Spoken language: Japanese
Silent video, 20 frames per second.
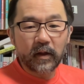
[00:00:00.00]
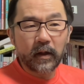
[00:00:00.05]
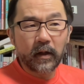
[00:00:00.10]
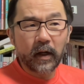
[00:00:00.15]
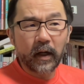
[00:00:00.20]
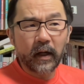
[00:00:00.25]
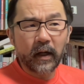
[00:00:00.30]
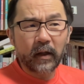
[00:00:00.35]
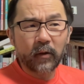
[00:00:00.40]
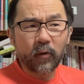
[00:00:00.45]

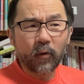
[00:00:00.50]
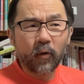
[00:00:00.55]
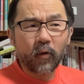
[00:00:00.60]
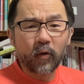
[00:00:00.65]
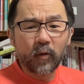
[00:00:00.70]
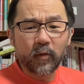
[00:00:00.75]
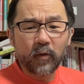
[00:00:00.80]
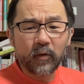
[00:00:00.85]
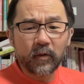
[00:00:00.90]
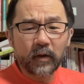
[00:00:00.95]
えっ、ー、と、
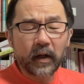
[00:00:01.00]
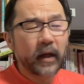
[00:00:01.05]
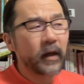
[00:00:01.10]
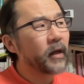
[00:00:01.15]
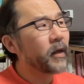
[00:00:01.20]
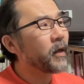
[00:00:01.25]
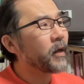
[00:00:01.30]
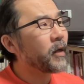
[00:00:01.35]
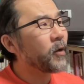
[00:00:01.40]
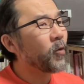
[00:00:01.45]
オーブン、
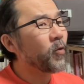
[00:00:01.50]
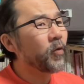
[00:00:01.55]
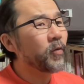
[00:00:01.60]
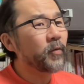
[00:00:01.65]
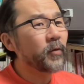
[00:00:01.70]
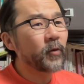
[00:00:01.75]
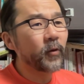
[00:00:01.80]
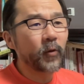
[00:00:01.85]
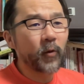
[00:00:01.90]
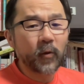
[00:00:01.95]
えー、
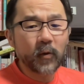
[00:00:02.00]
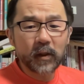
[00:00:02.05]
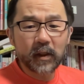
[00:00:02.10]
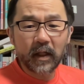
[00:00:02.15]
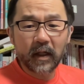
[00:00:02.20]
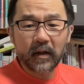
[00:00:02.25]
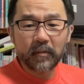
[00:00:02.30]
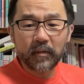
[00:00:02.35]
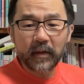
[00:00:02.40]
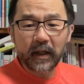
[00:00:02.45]

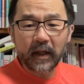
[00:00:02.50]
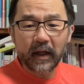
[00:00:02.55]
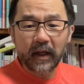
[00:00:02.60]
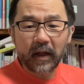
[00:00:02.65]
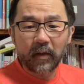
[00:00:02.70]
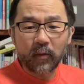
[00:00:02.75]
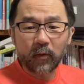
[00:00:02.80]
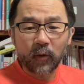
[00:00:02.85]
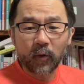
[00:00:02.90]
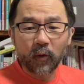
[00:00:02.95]
オーブントースターみたいな
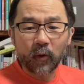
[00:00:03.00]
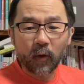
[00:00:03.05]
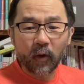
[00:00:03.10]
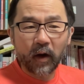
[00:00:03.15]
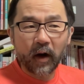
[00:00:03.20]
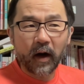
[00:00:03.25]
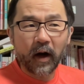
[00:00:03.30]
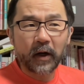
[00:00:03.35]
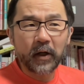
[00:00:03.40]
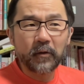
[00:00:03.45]
ものと
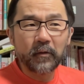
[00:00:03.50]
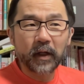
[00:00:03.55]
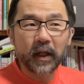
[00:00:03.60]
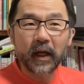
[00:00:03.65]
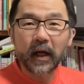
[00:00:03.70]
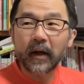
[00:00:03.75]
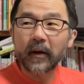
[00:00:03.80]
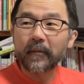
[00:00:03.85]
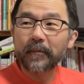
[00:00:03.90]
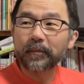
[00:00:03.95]
か、あるいは
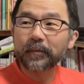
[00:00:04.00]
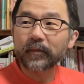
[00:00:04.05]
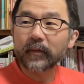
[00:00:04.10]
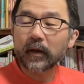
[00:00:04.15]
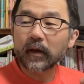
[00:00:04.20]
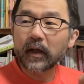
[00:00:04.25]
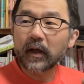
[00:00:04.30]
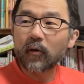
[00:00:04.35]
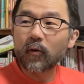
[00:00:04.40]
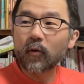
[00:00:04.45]
ね、
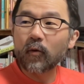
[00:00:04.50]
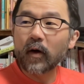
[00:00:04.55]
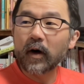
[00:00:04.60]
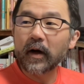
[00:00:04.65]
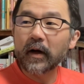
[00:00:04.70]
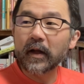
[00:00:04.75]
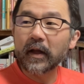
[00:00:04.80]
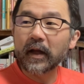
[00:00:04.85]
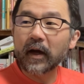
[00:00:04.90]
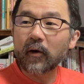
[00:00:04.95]
結構我
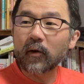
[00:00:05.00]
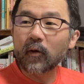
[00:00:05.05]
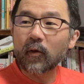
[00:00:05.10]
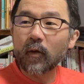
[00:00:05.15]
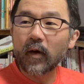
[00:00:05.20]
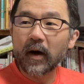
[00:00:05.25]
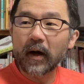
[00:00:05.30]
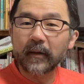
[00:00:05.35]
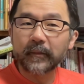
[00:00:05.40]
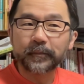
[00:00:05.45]
が家でやるの
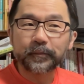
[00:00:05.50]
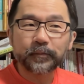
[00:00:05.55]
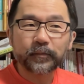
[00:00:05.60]
は、